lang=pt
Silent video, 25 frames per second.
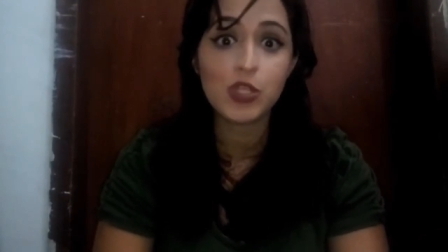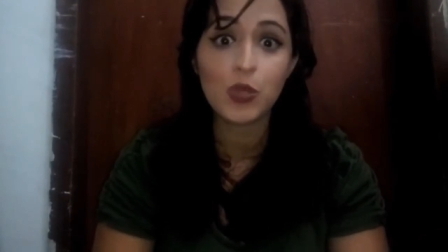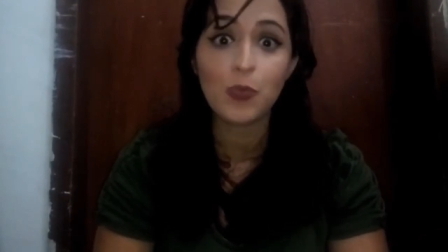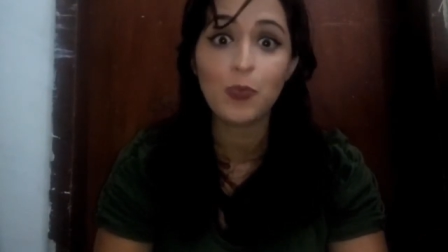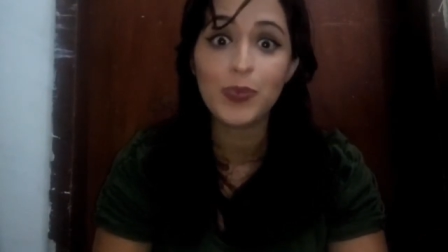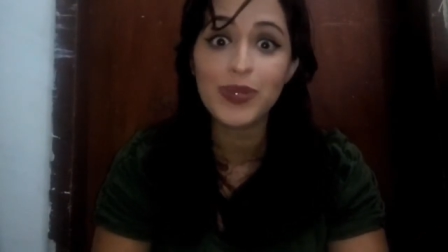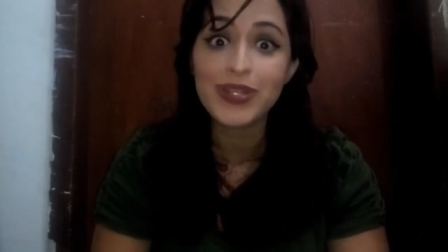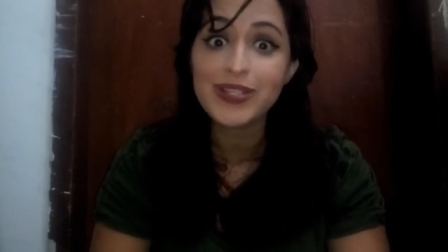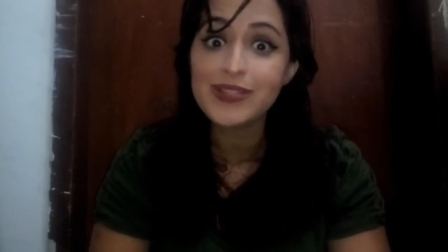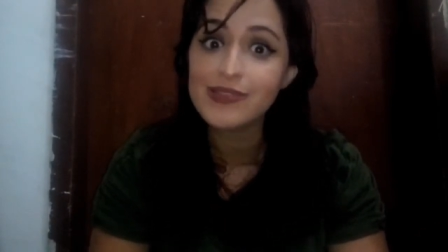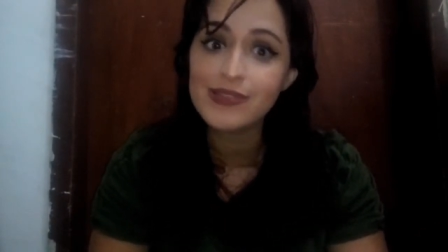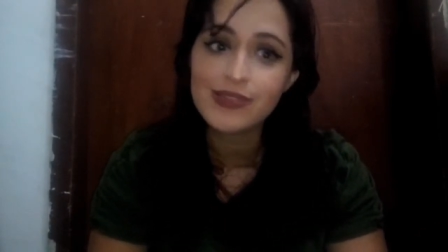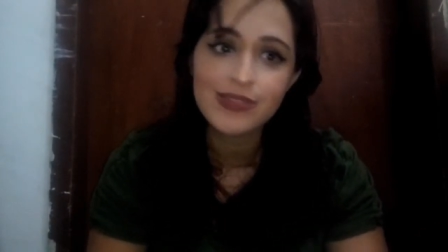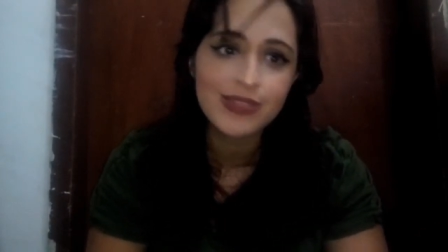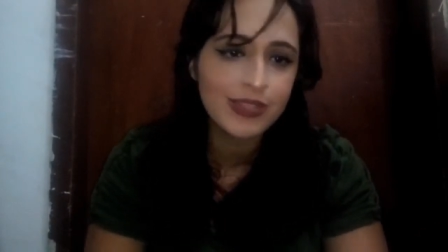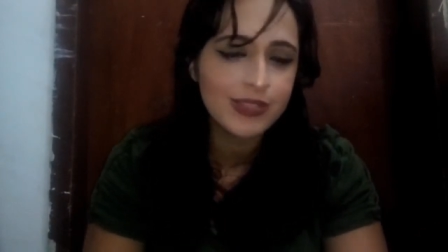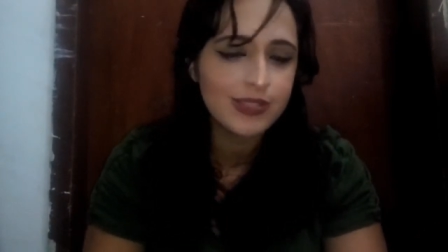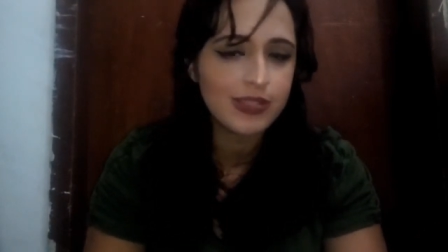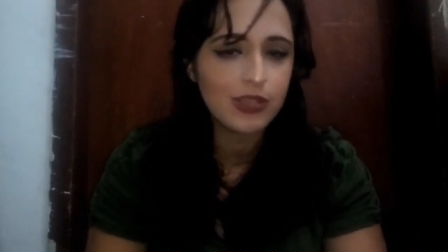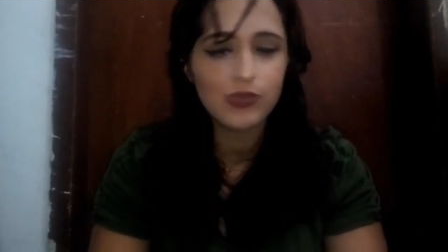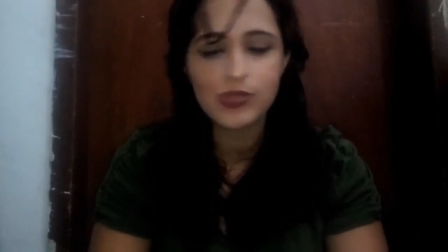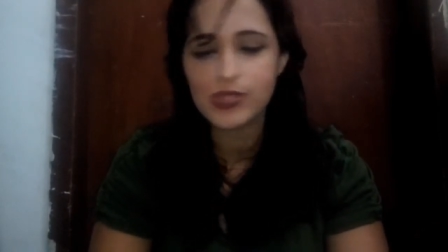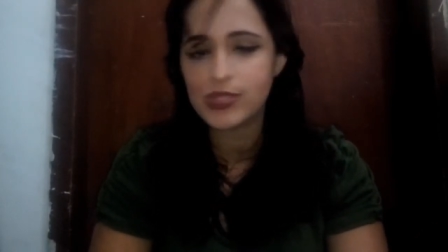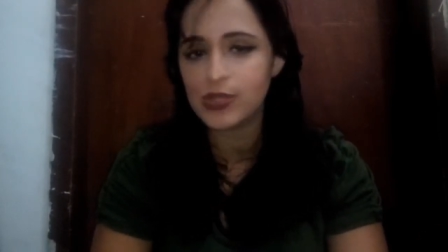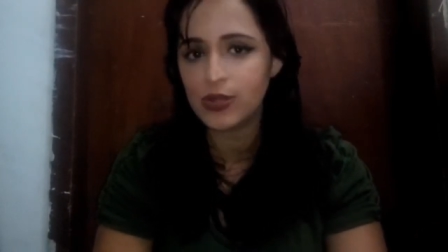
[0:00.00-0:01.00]
precisa
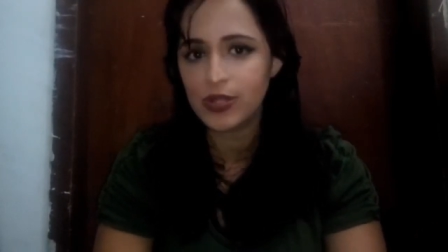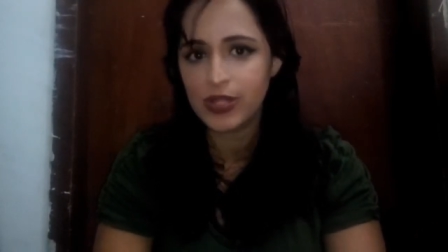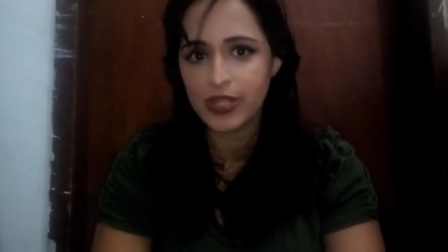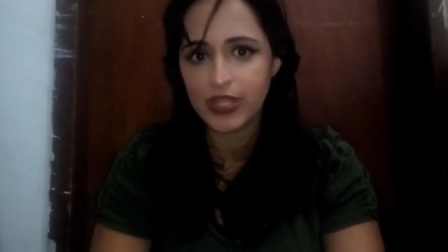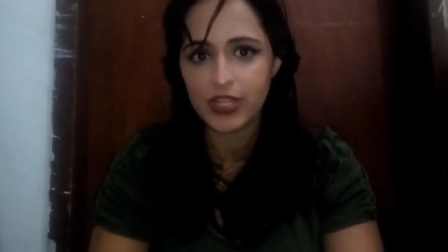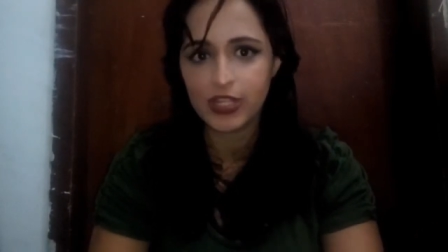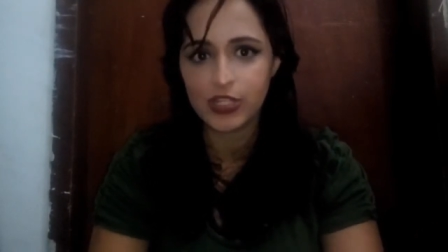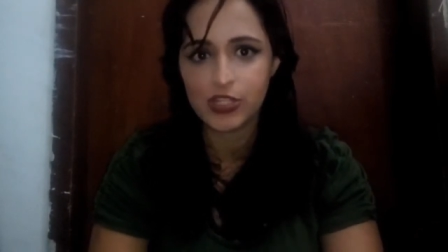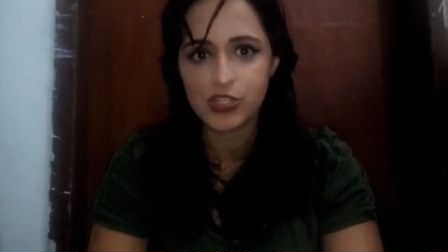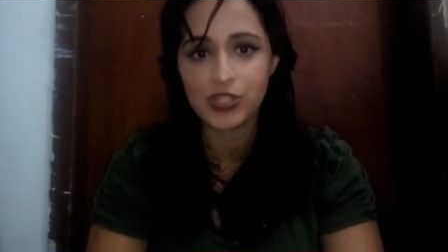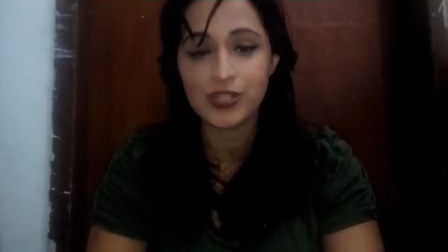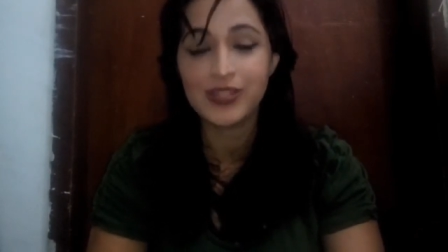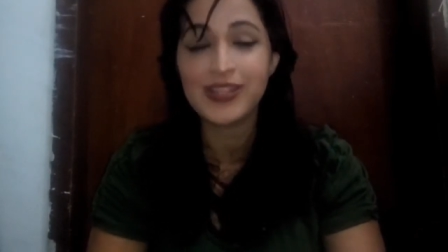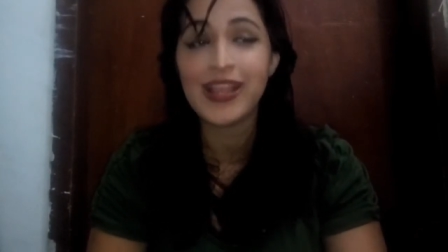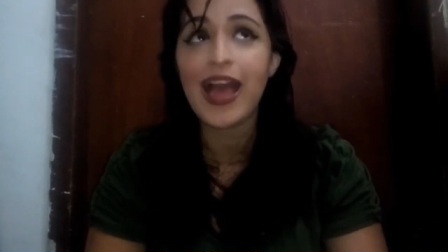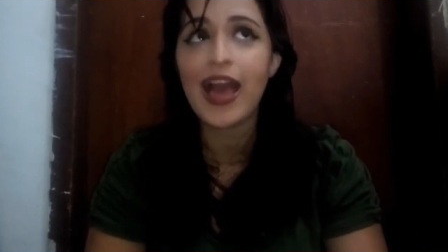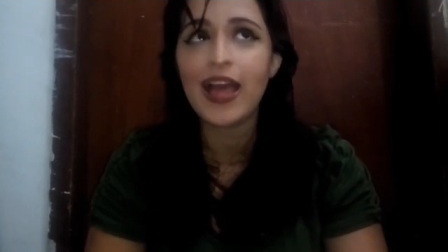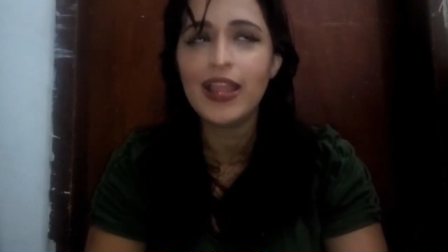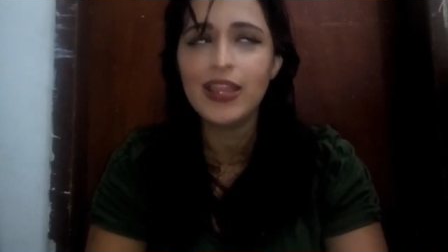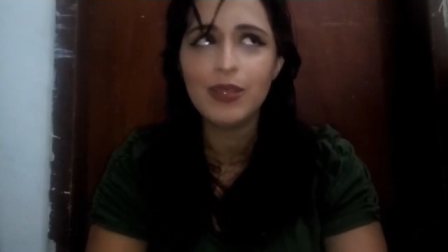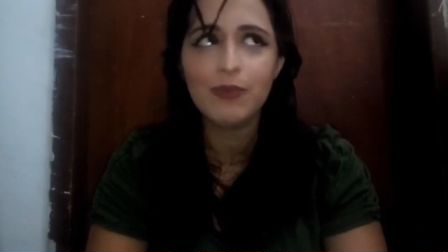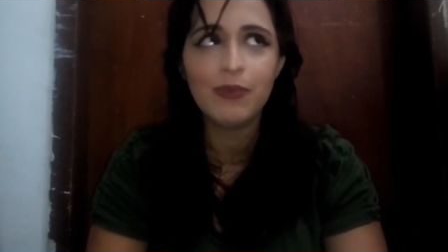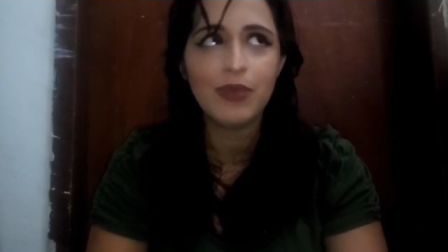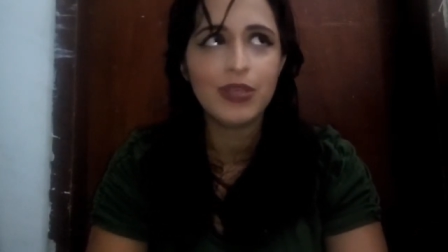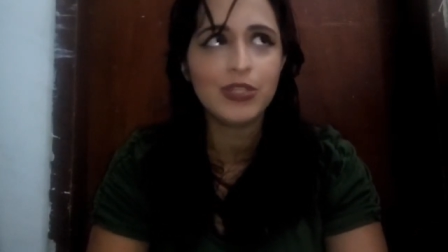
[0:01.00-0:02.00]
do seu leite,
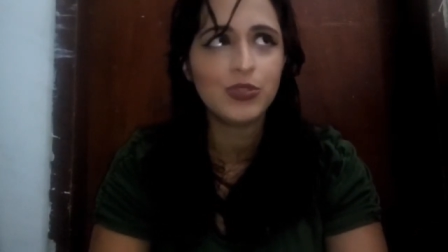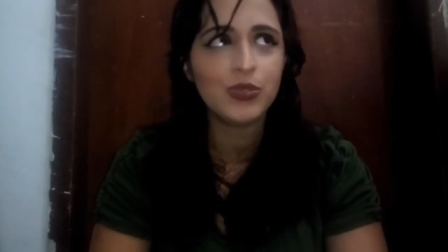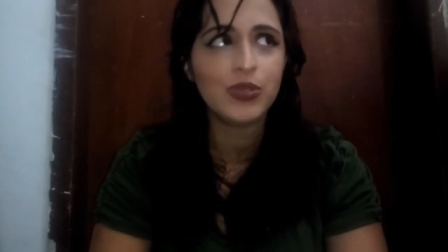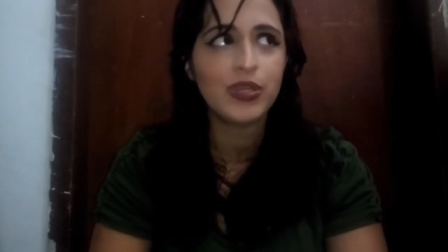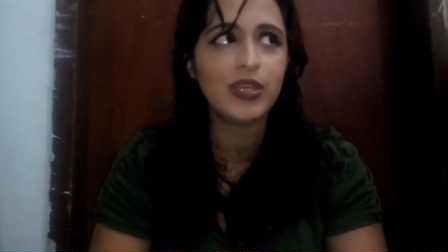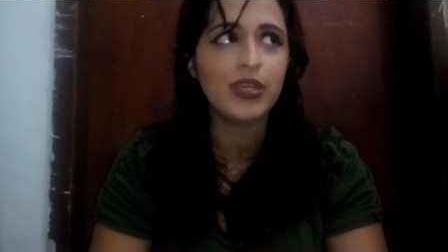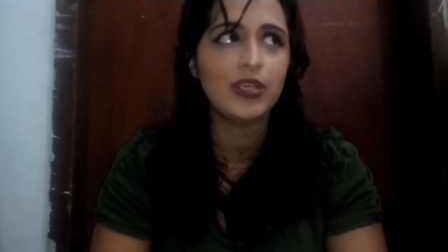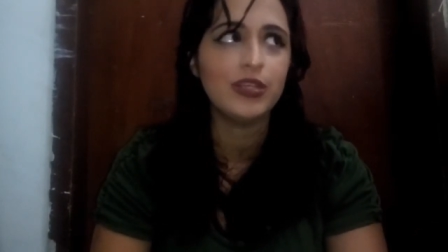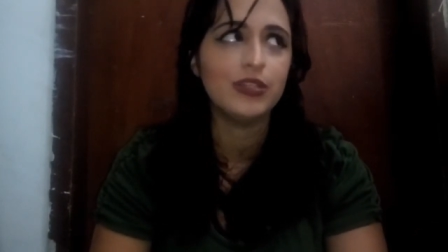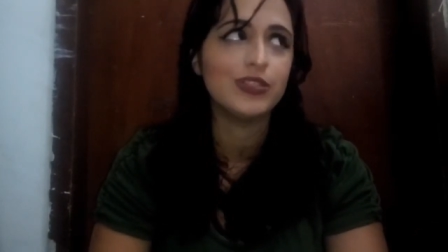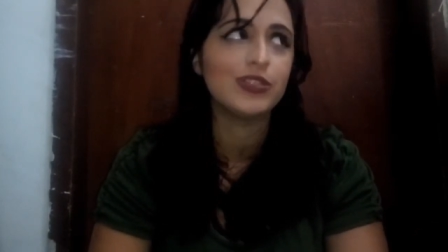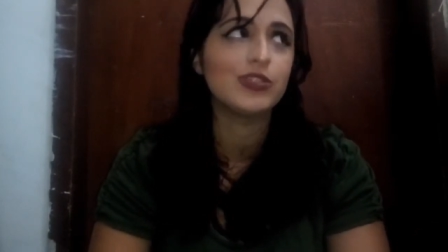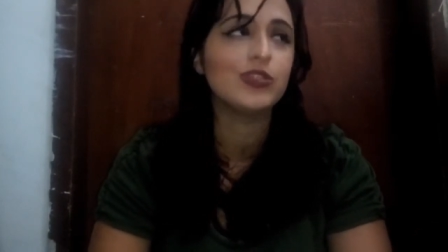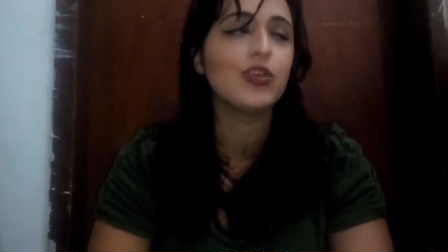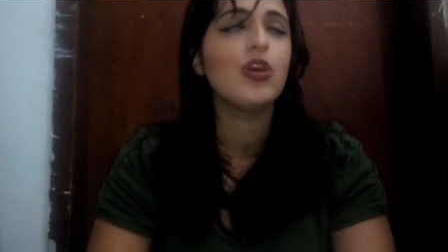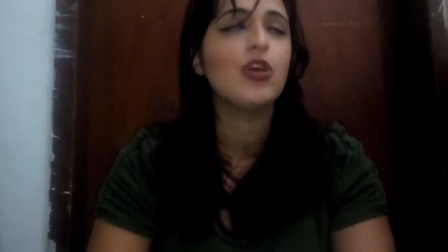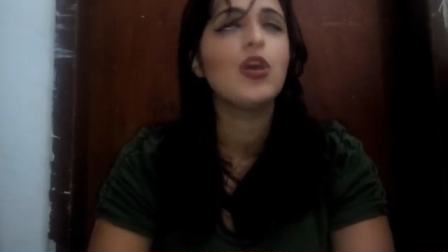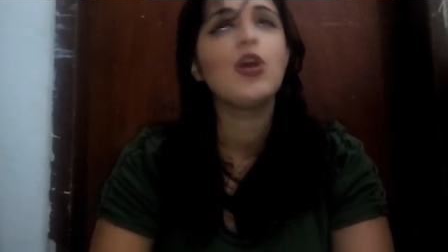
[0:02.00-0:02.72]
nada mais do que isso.